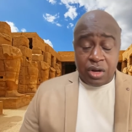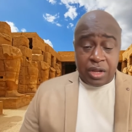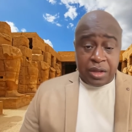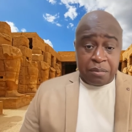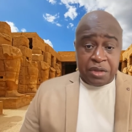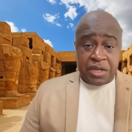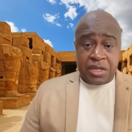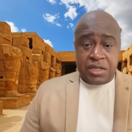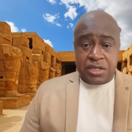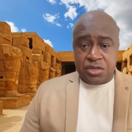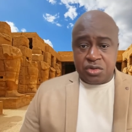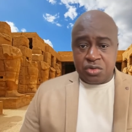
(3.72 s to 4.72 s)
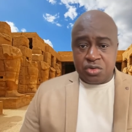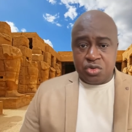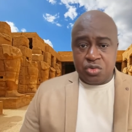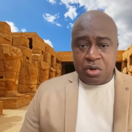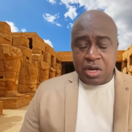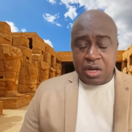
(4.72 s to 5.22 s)
les bénédictions
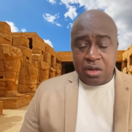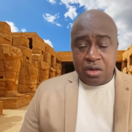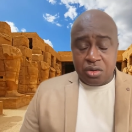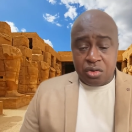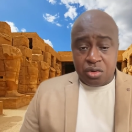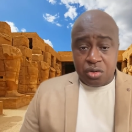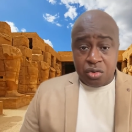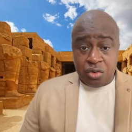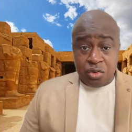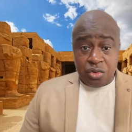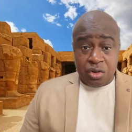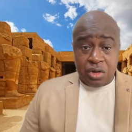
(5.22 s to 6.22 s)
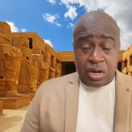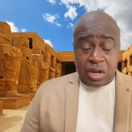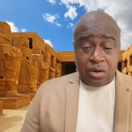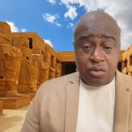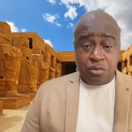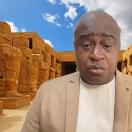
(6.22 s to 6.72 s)
soient, que
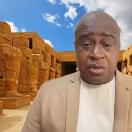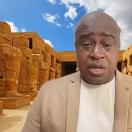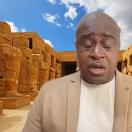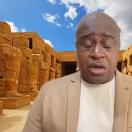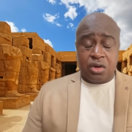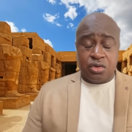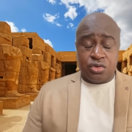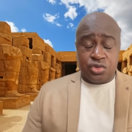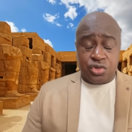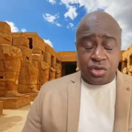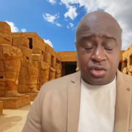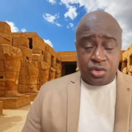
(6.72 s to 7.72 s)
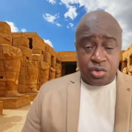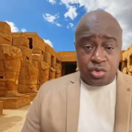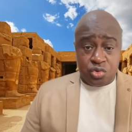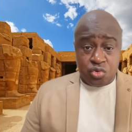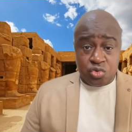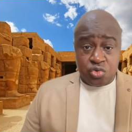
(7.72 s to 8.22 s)
la lumière engendre
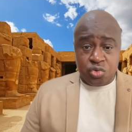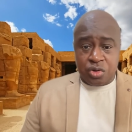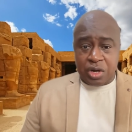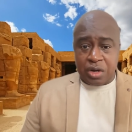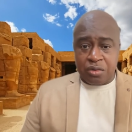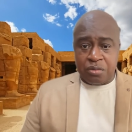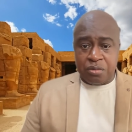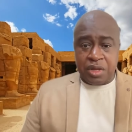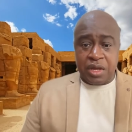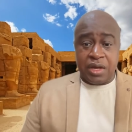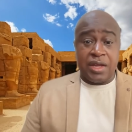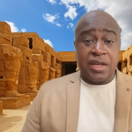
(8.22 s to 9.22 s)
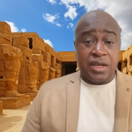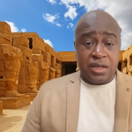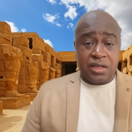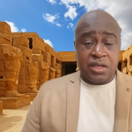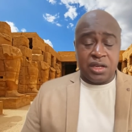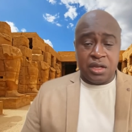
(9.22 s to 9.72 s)
toujours la lumière,
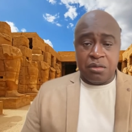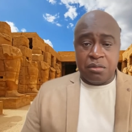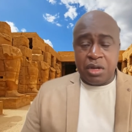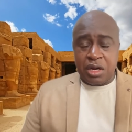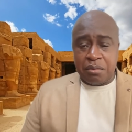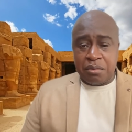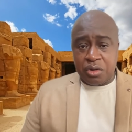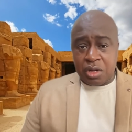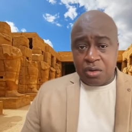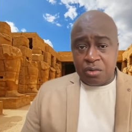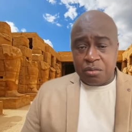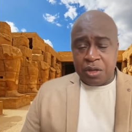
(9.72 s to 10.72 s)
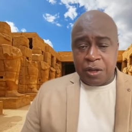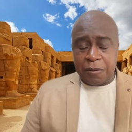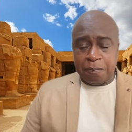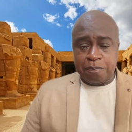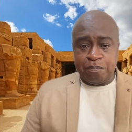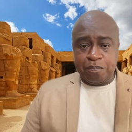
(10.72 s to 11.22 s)
éternellement la, lumière.